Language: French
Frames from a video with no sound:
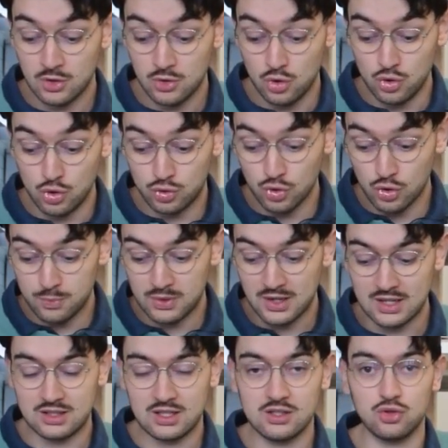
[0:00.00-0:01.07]
Une taupe
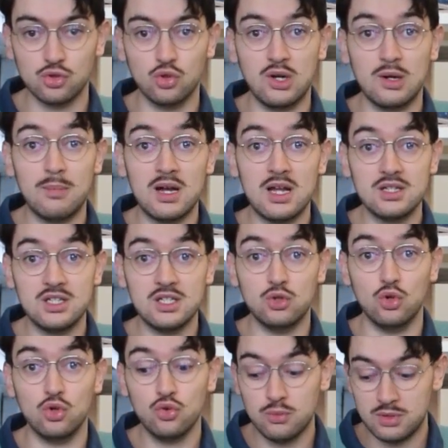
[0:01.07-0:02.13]
atteinte de la maladie
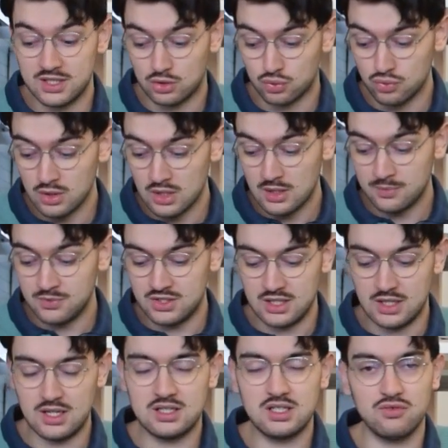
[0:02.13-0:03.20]
de l'oubli-tout, qui
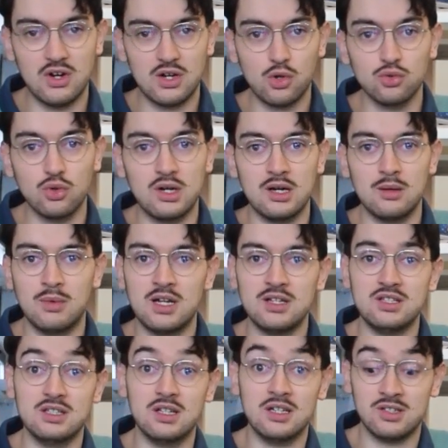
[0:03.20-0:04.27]
est l'équivalent de la
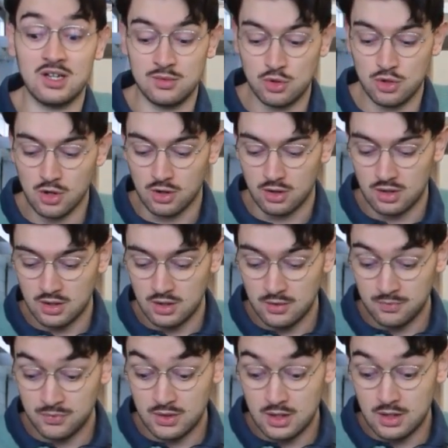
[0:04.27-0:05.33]
maladie d'Alzheimer.
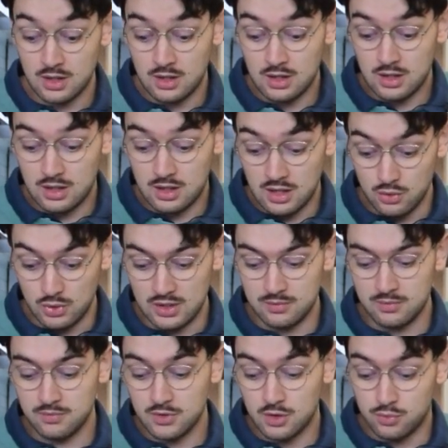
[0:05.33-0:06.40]
Et eh oui,
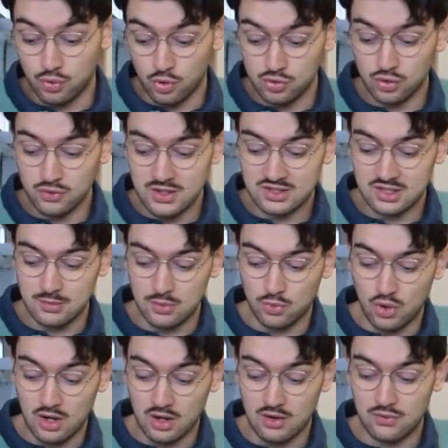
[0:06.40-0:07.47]
pour retrouver ses
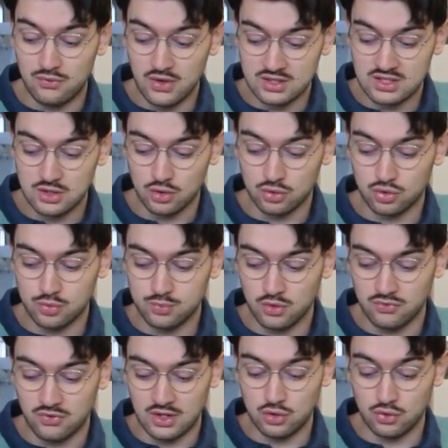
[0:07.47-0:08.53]
mémoires, Ferdinand Taupe
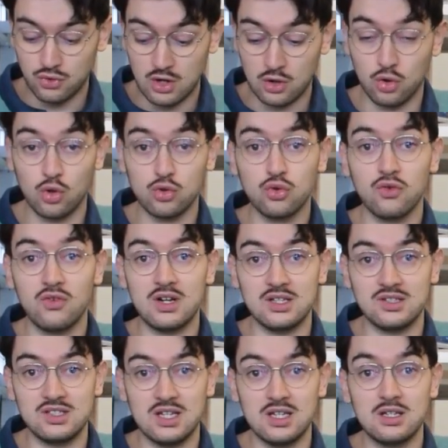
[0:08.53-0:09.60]
va devoir retrouver la
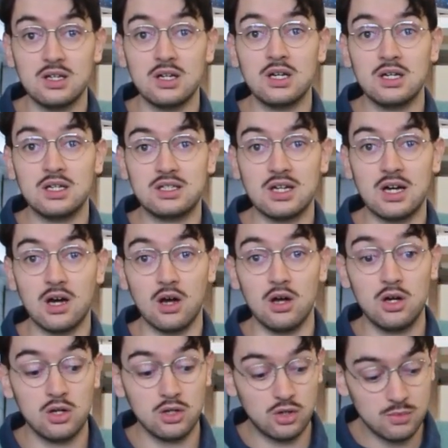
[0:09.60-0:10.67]
sienne, car,
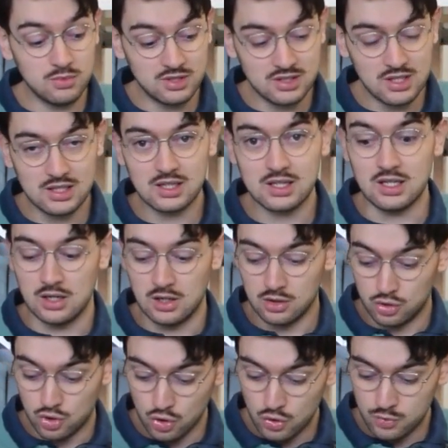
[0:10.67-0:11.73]
comme c'est écrit
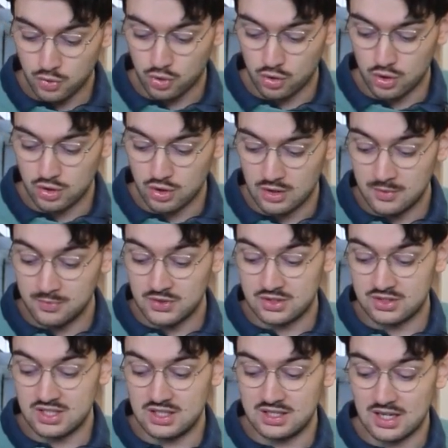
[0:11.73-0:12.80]
dans le prologue,
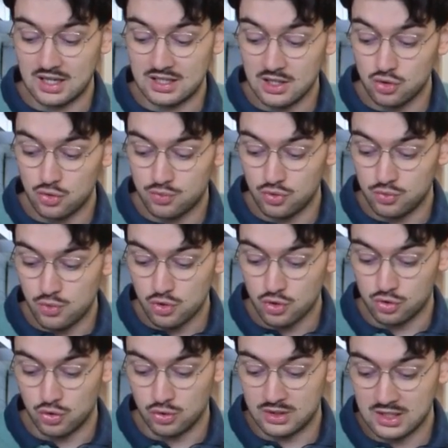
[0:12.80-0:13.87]
s'il n'y a rien de plus beau
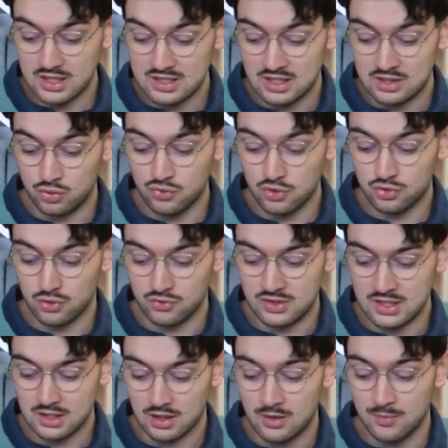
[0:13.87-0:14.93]
que de créer des nouveaux
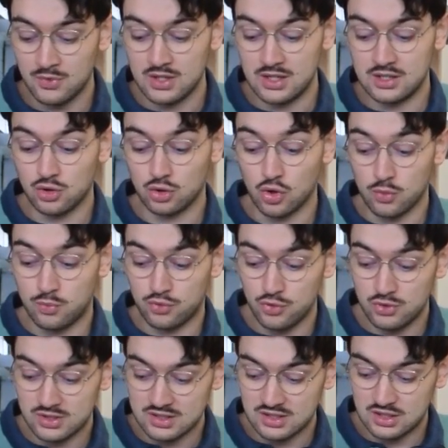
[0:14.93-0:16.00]
souvenirs, il est encore
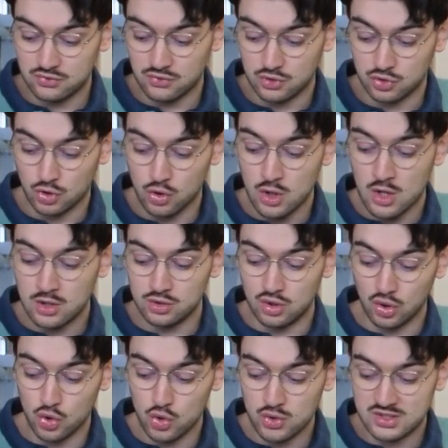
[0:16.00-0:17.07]
plus satisfaisant
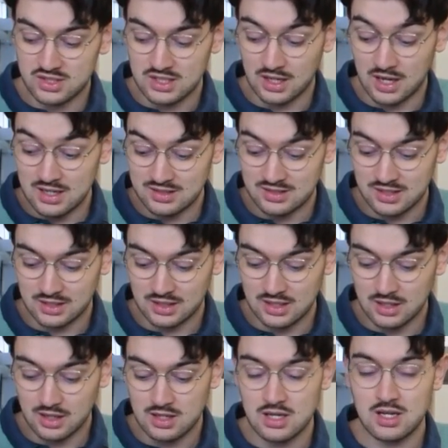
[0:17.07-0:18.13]
de réussir à les
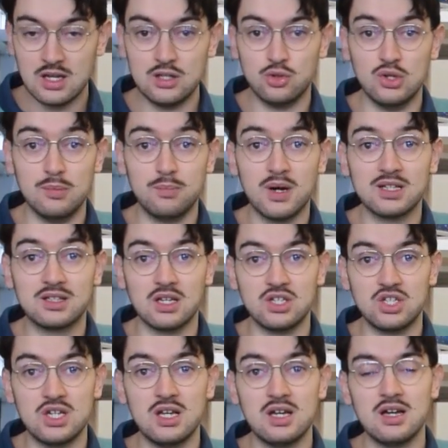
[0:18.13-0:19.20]
écrire et de les
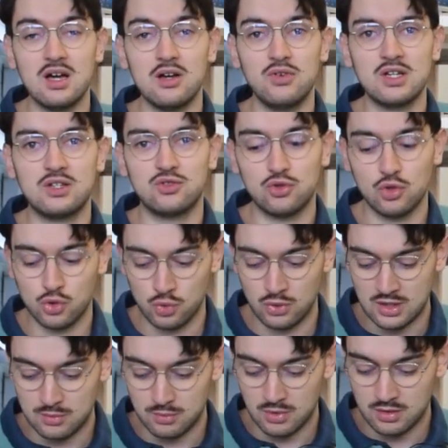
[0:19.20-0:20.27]
partager avec ceux qu'on
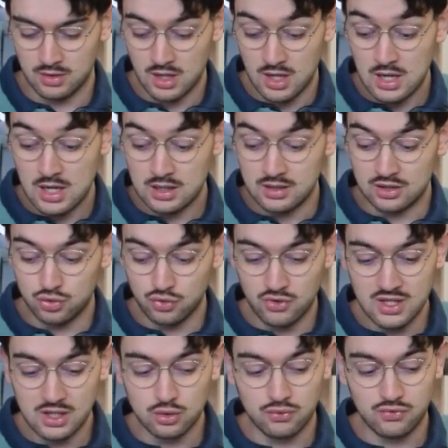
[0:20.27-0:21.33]
aime. Les
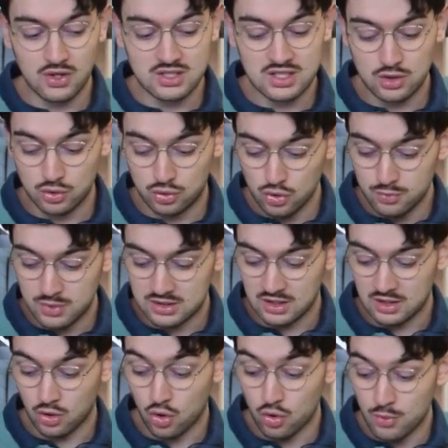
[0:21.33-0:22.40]
souvenirs de Ferdinand Taupe est
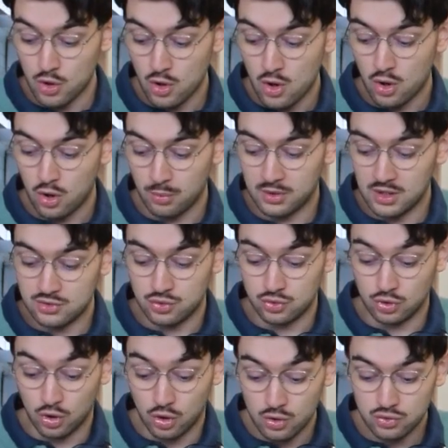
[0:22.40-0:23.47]
un roman empreint
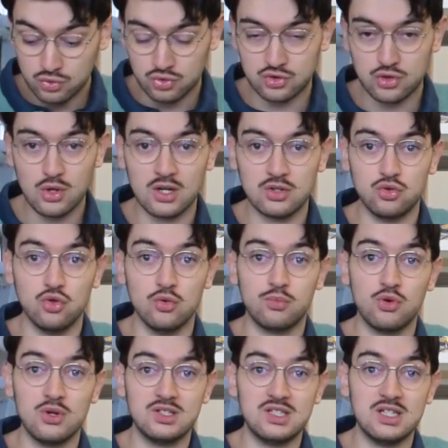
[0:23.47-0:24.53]
d'une grande douceur et d'une
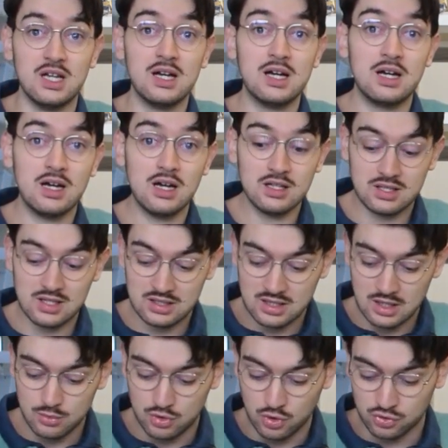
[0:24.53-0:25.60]
poésie
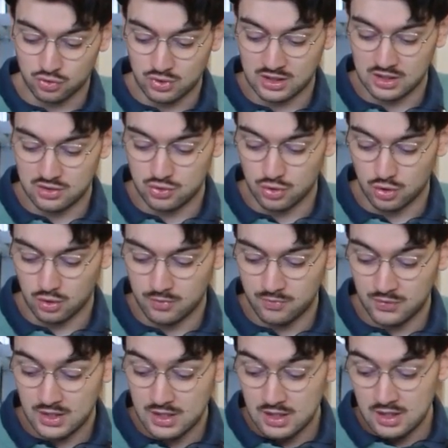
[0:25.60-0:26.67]
indéniable dans son écriture.
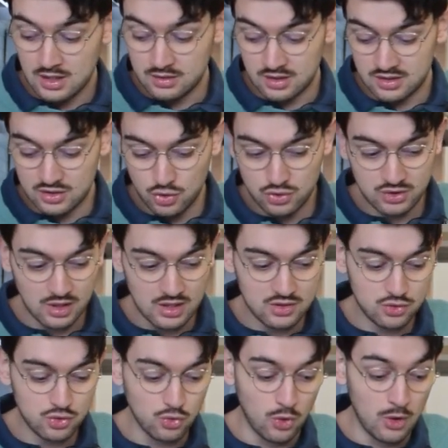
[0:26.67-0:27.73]
Les
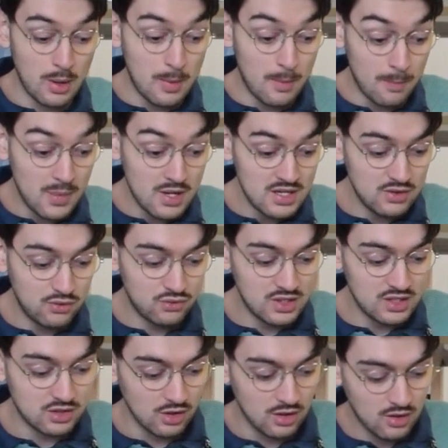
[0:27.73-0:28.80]
illustrations
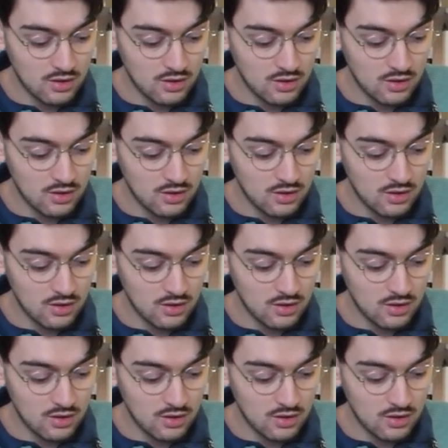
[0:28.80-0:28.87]
magnifiques